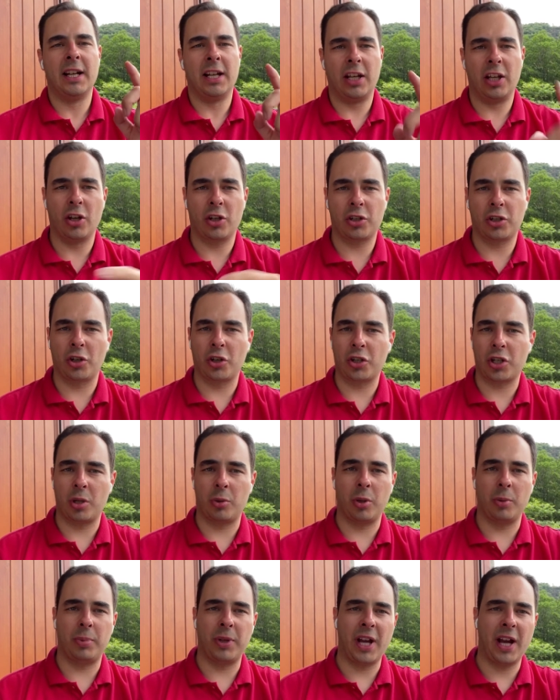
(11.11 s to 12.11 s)
Io sono
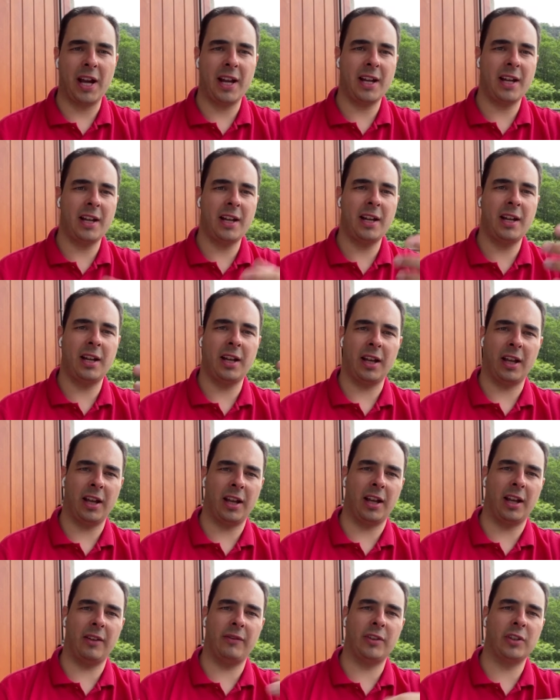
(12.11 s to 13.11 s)
Samuel Piana
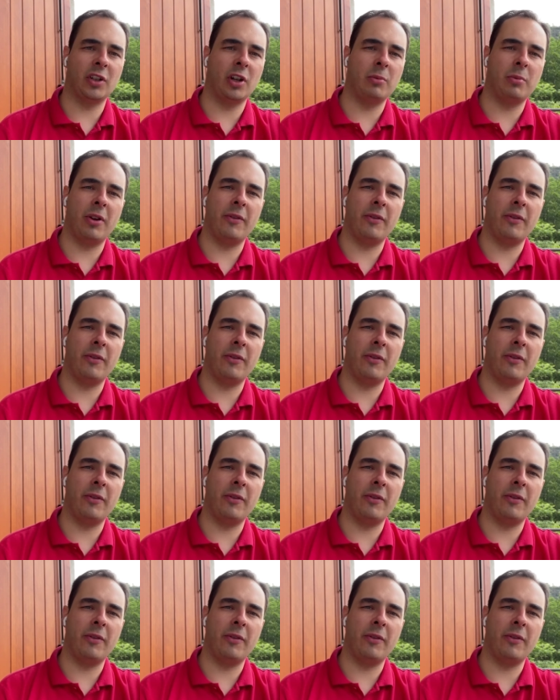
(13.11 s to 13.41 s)
e vi do il